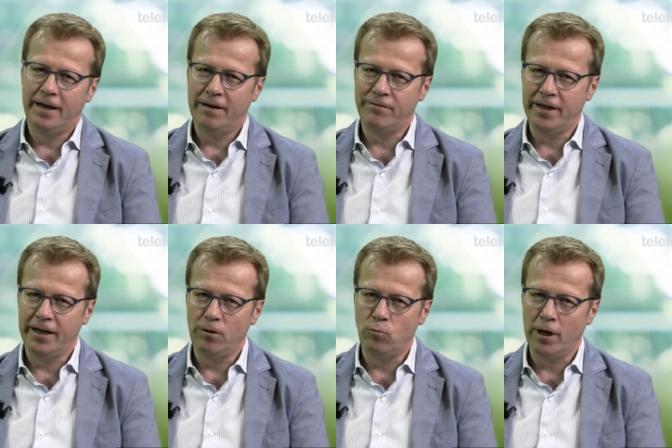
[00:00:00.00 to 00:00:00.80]

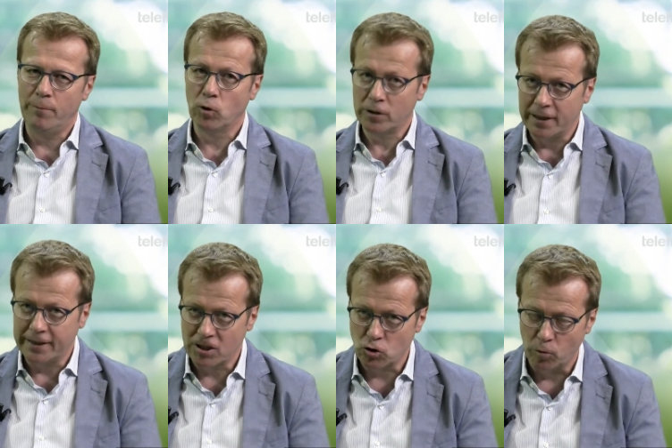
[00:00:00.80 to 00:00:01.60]
avere una
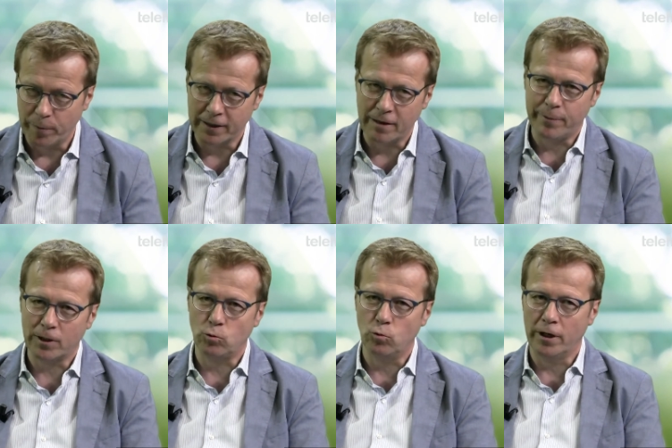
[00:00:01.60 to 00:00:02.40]
mortalità solo per la
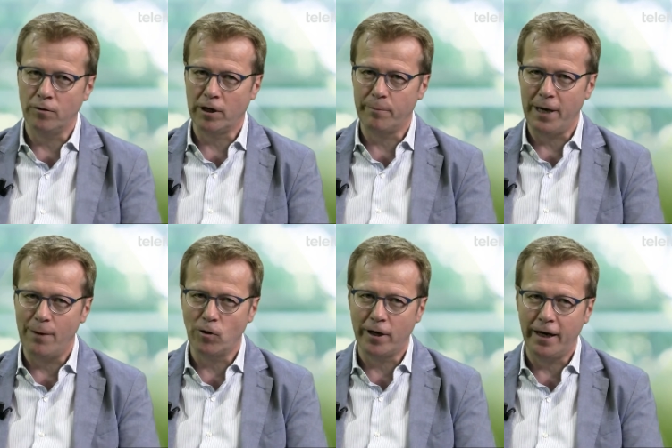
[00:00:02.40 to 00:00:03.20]
temperatura, noi
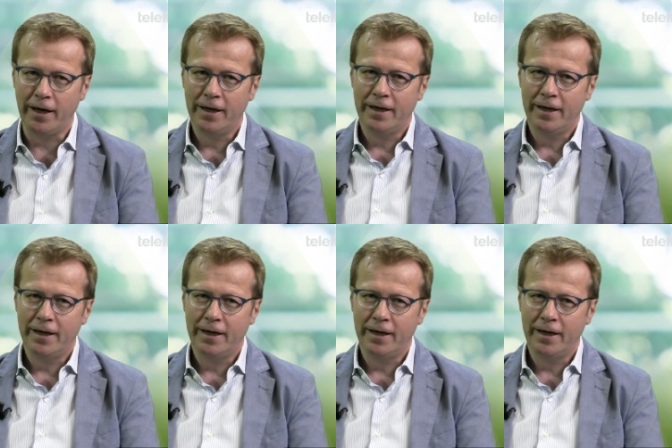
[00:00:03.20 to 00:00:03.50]
capiamo che